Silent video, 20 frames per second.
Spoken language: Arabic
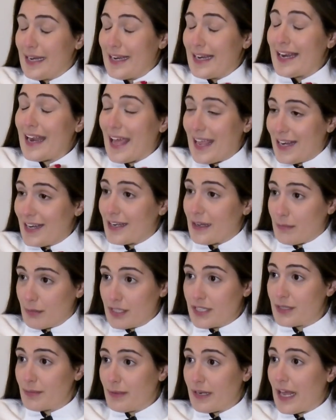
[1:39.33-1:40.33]
لإلنا
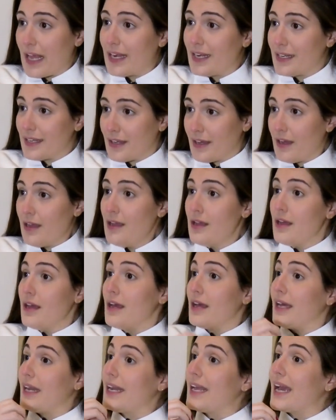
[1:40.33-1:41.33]
بالنسبة لإلنا
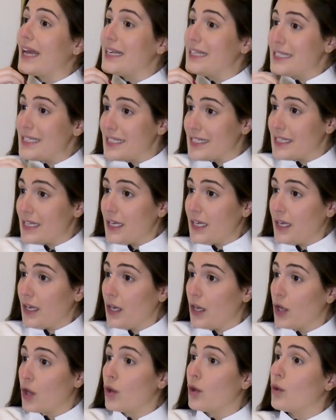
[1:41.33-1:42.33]
رياليستيك
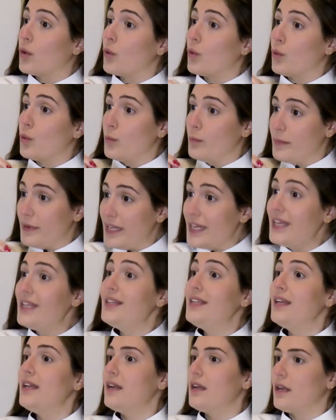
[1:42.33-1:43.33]

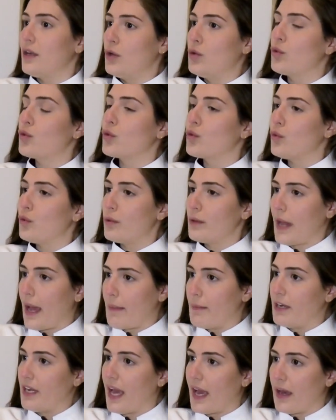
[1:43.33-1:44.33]
وبنقدر انه نكون
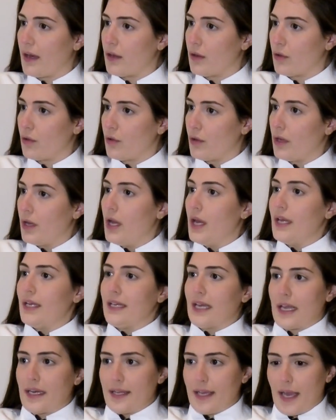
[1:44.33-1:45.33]
عم نحققه
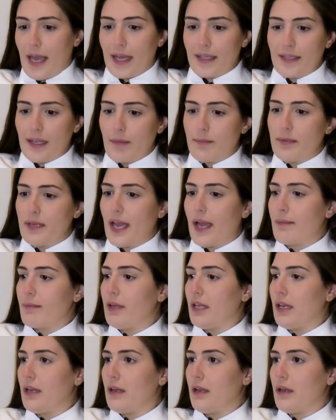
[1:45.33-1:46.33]
يعني حدا
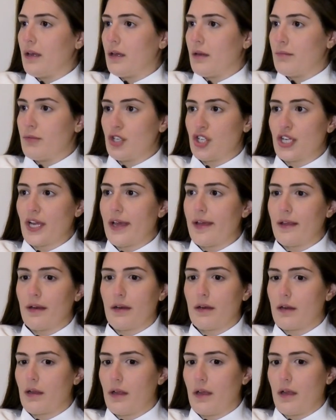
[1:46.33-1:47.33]
بيعمل آه، بالشهر
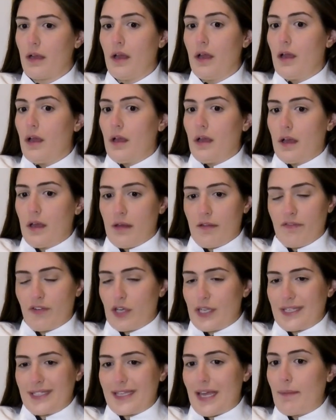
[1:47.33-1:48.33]

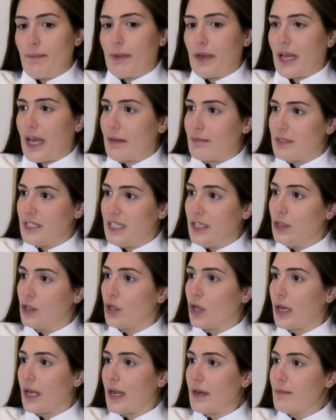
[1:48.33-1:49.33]
فور اكزامبل 50
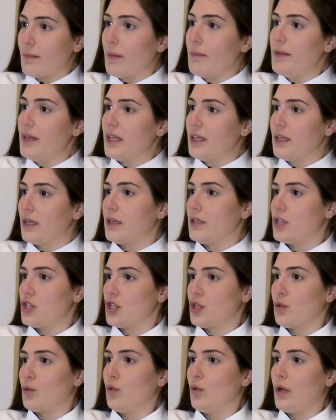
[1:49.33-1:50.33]
دولار ما بيقدر يجي
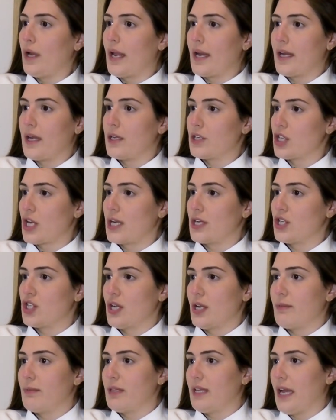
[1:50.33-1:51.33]
يقول انا شهر
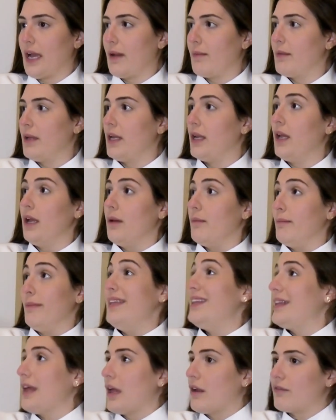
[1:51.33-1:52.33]
الجاي بدي اعمل
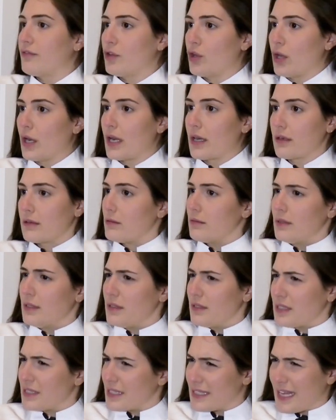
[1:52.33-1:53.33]
100 الف دولار
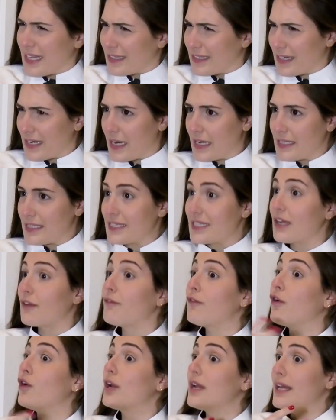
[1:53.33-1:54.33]
it is not realistic
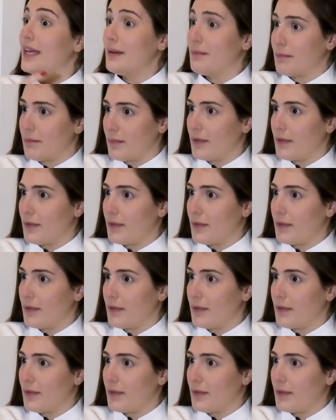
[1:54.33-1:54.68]
for him